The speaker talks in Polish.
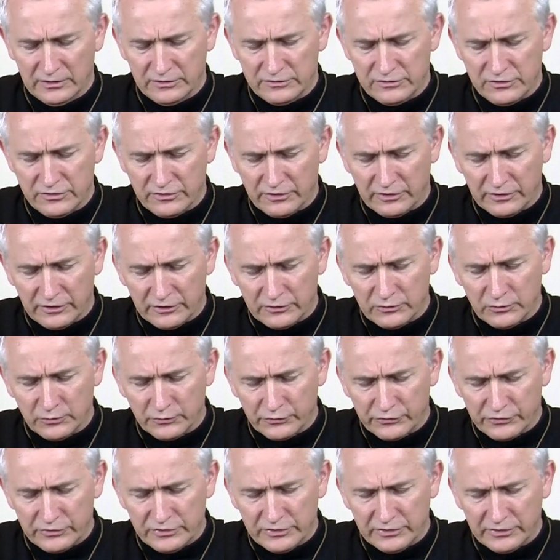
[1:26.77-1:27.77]
Dzisiaj jedną
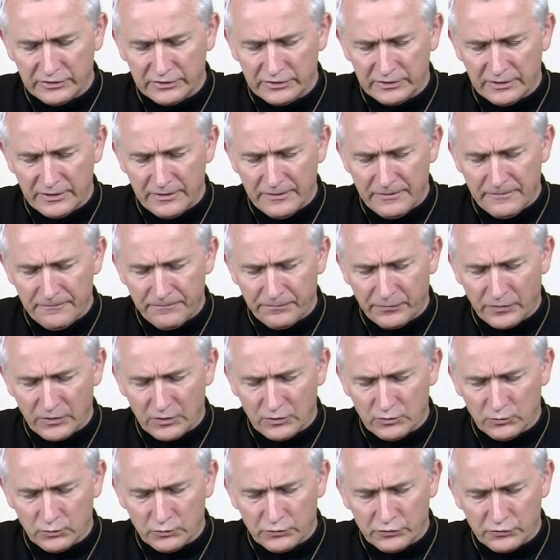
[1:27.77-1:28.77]
z nich
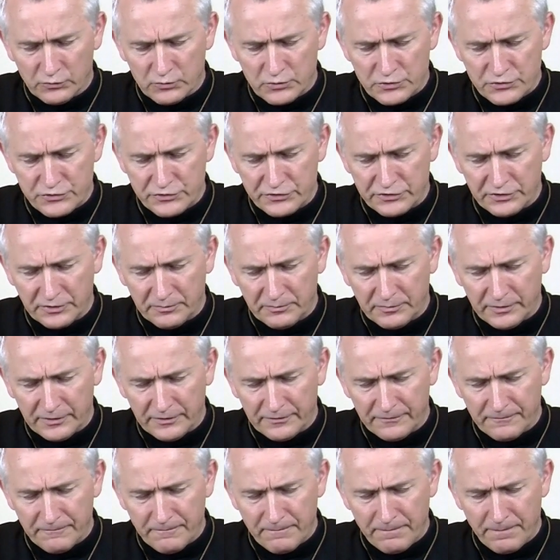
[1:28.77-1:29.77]
usłyszymy.